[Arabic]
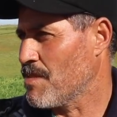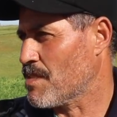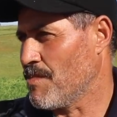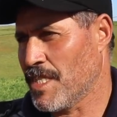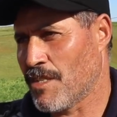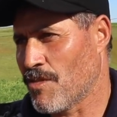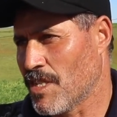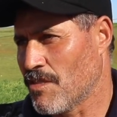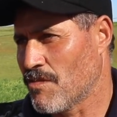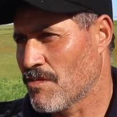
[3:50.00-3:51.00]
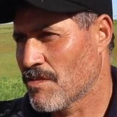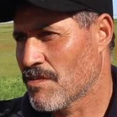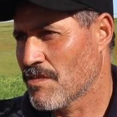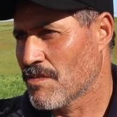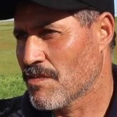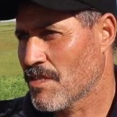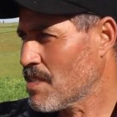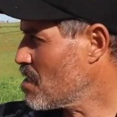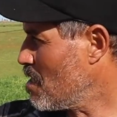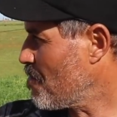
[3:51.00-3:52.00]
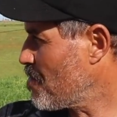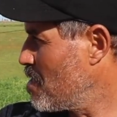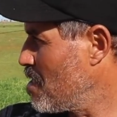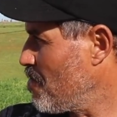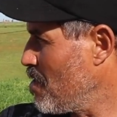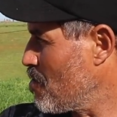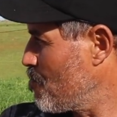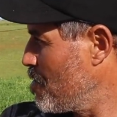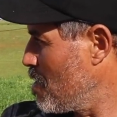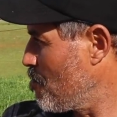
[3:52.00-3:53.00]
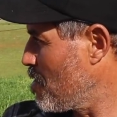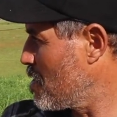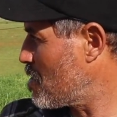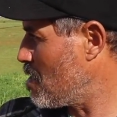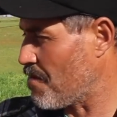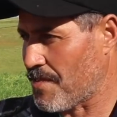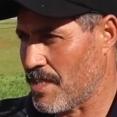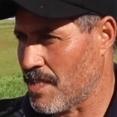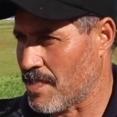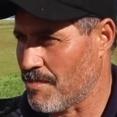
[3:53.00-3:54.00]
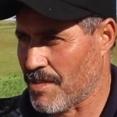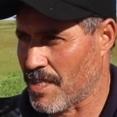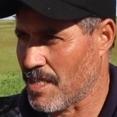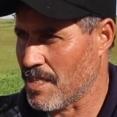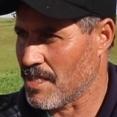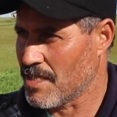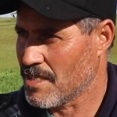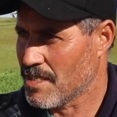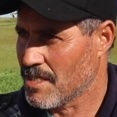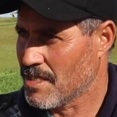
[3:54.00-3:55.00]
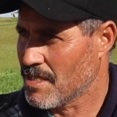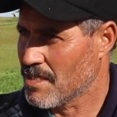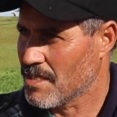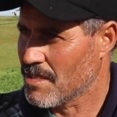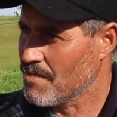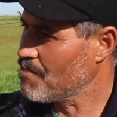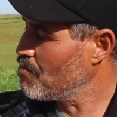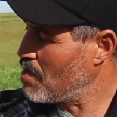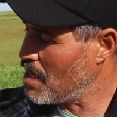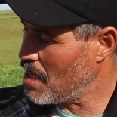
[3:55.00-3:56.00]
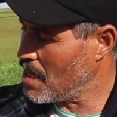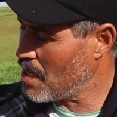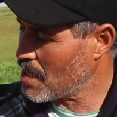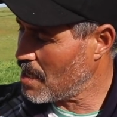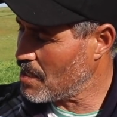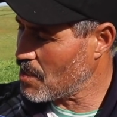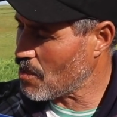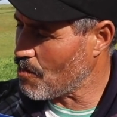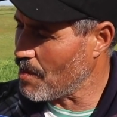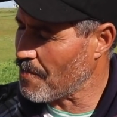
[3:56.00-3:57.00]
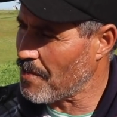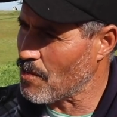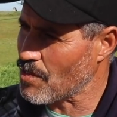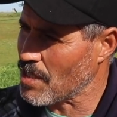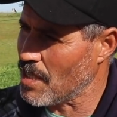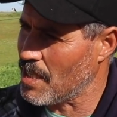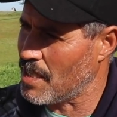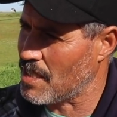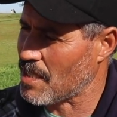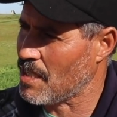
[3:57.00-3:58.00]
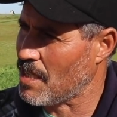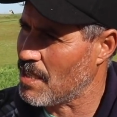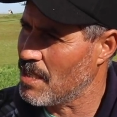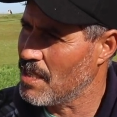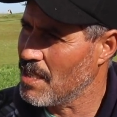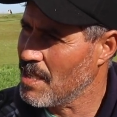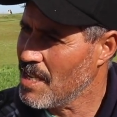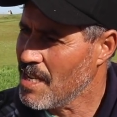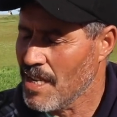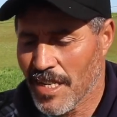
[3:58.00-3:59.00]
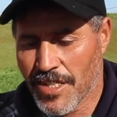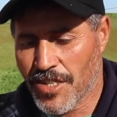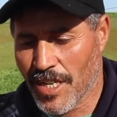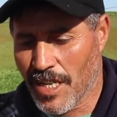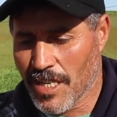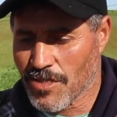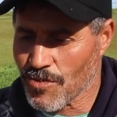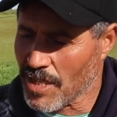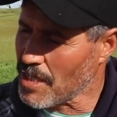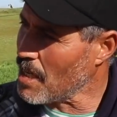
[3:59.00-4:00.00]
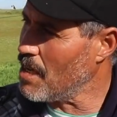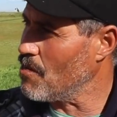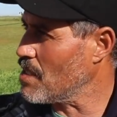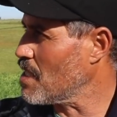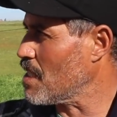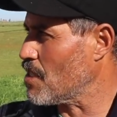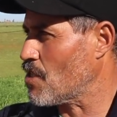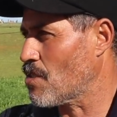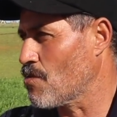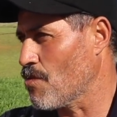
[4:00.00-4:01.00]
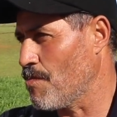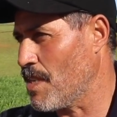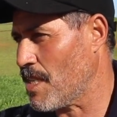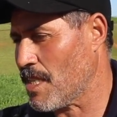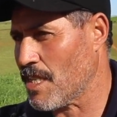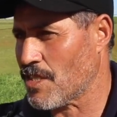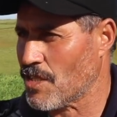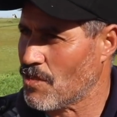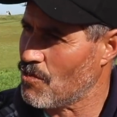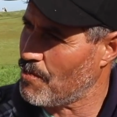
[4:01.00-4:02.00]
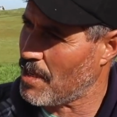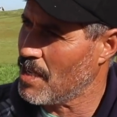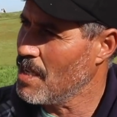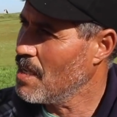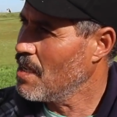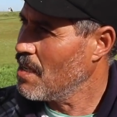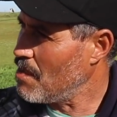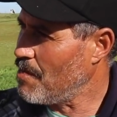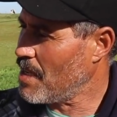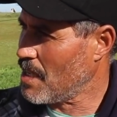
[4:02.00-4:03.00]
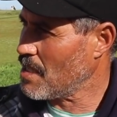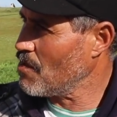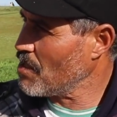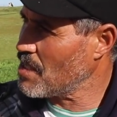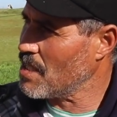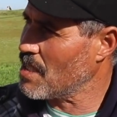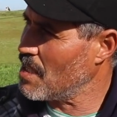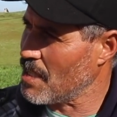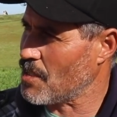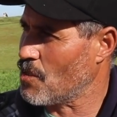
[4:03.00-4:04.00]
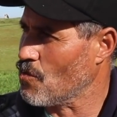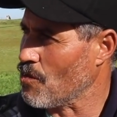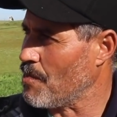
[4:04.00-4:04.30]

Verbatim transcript: ما سمعنا والو انت عرفتينا في العربيه البلايص عرفتيها دابا كاع ما كاينش شي اخبار في راسنا اللي هي صحيحه الاشاعات والهضره وهذا راه شدوا البارح راه شدوا البارح البارحه واحد السيد قال لي راه شدوا